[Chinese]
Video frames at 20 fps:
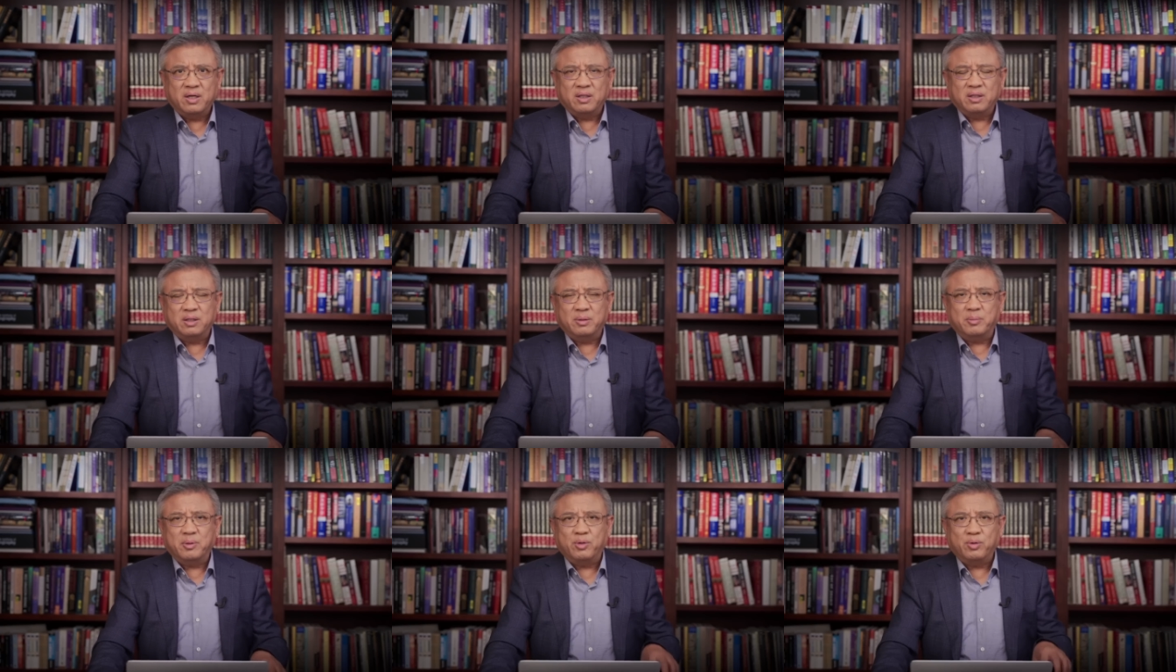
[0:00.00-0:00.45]

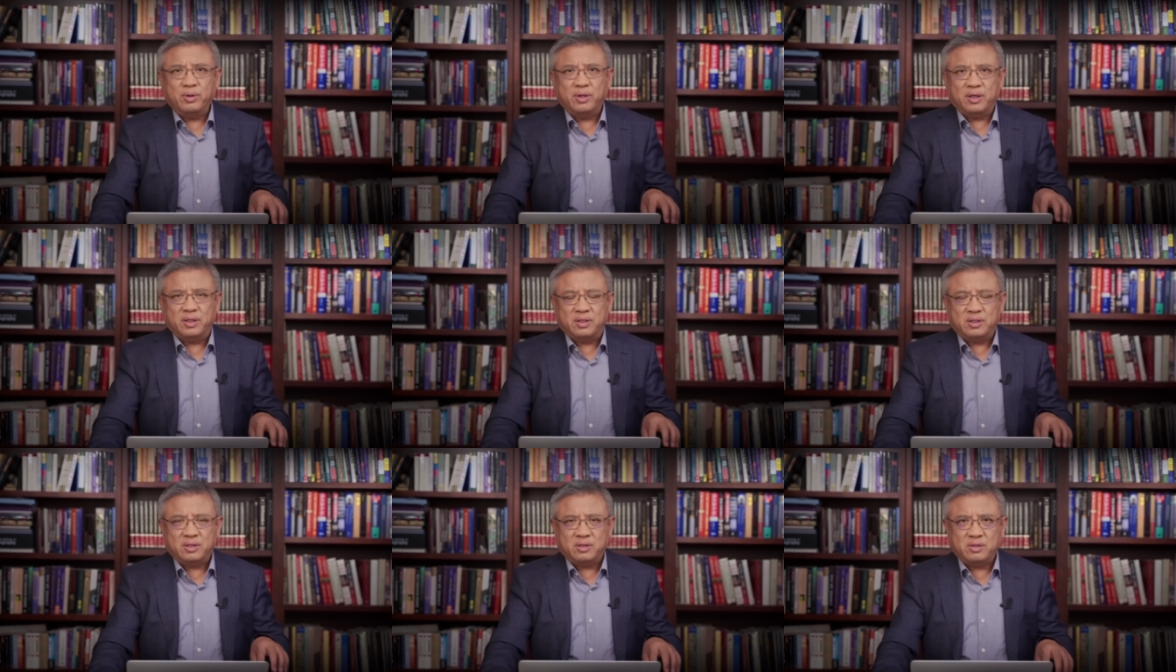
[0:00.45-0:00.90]
那么
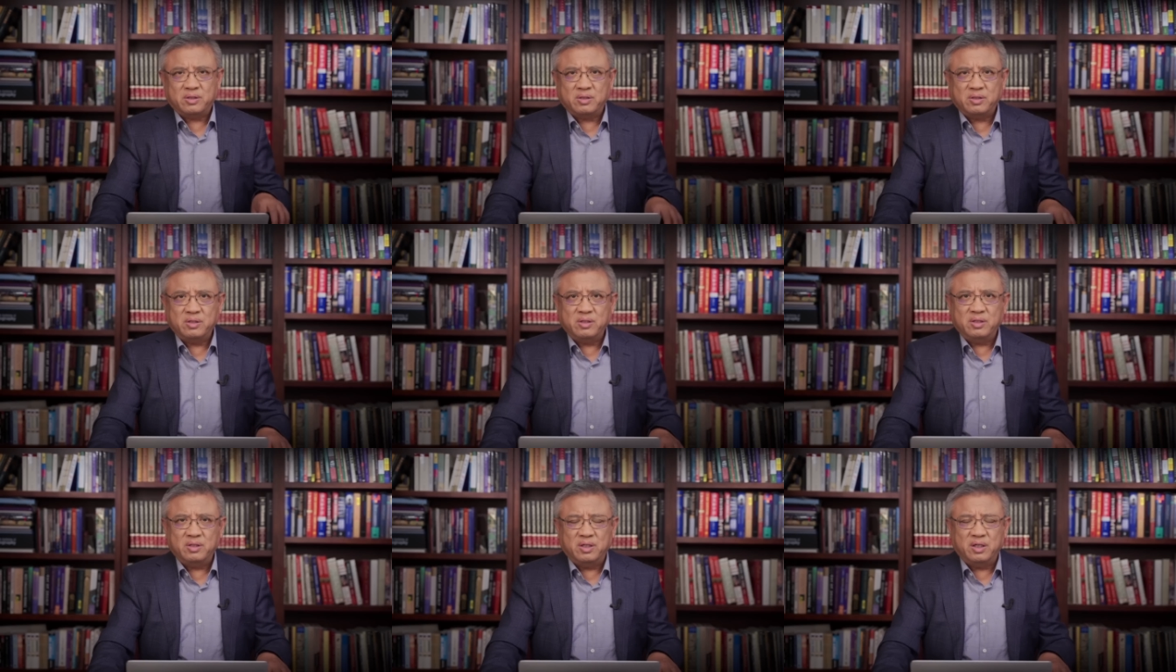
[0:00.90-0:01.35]
会
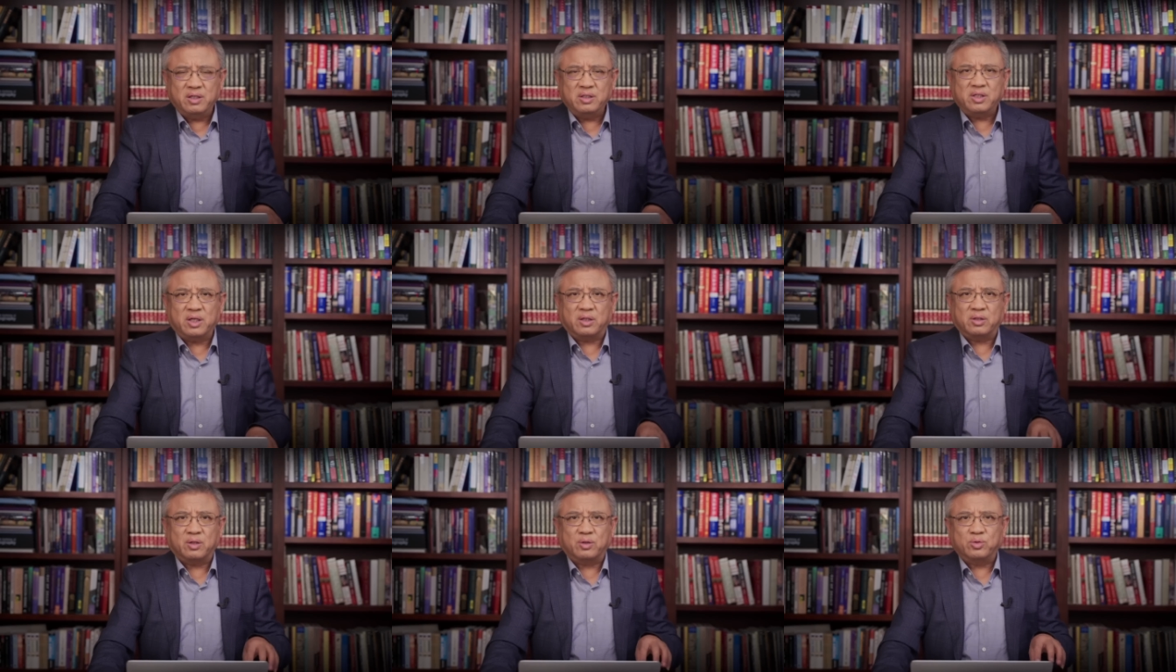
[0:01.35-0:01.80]
影
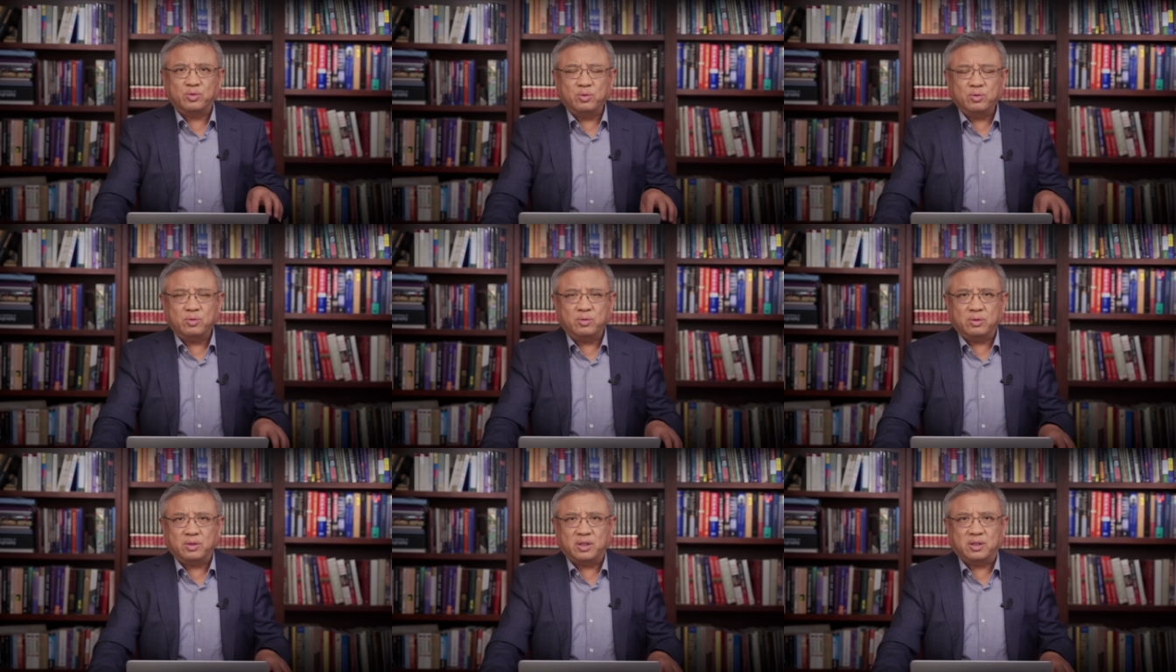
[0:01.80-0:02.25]
响到
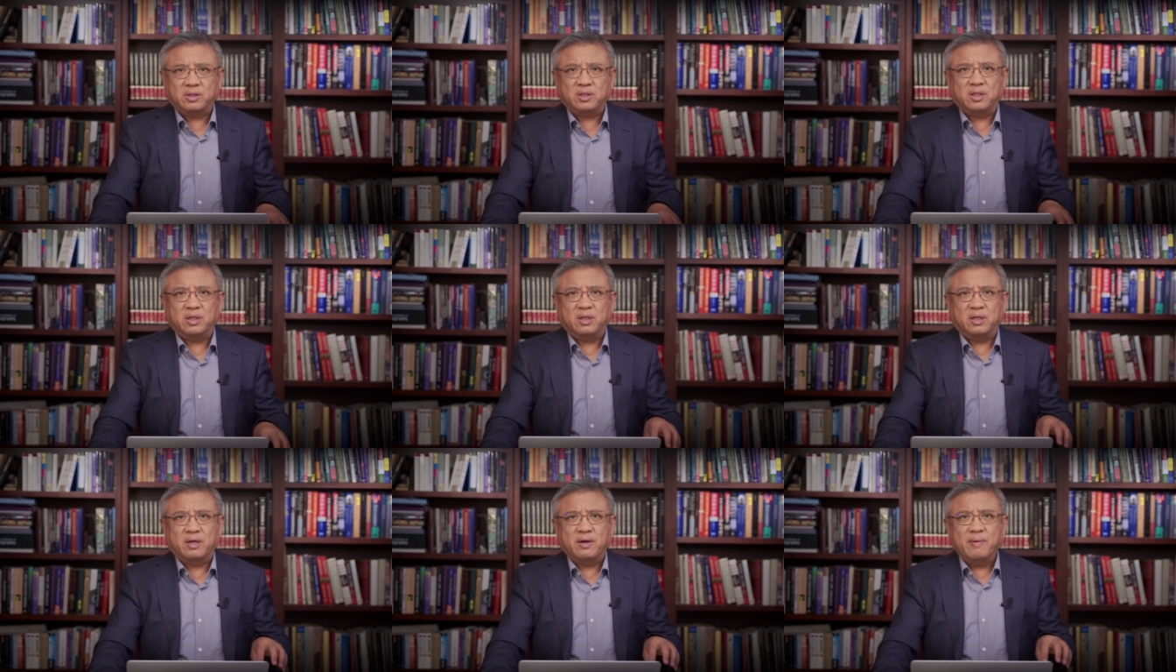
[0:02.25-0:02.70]
中国的这
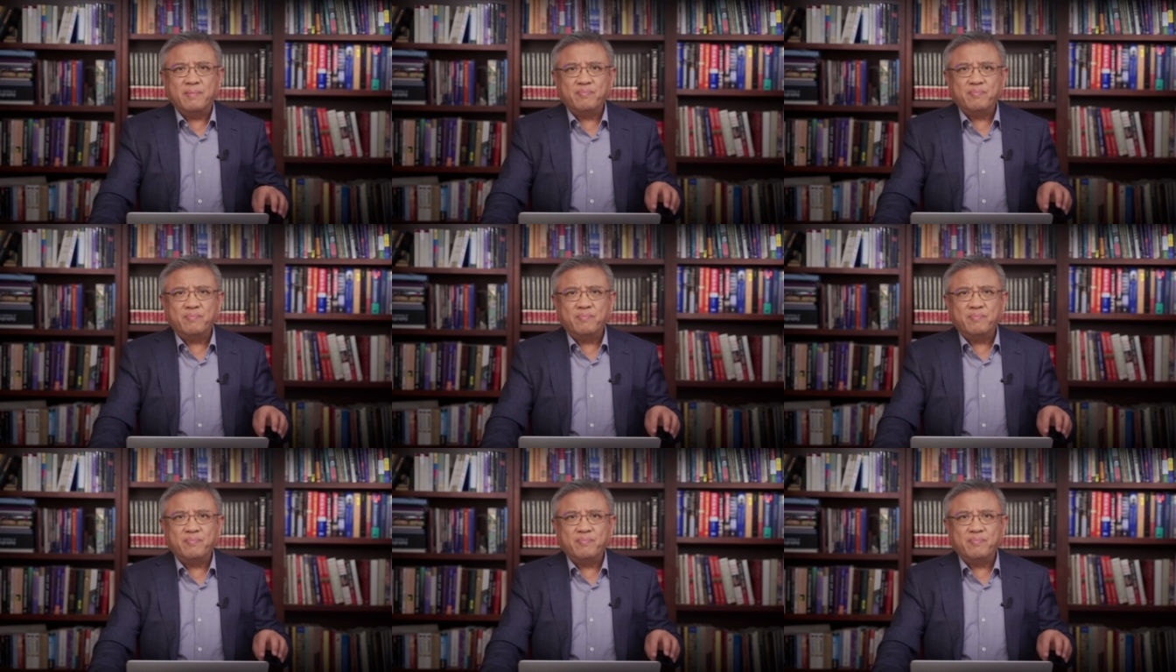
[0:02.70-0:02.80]
个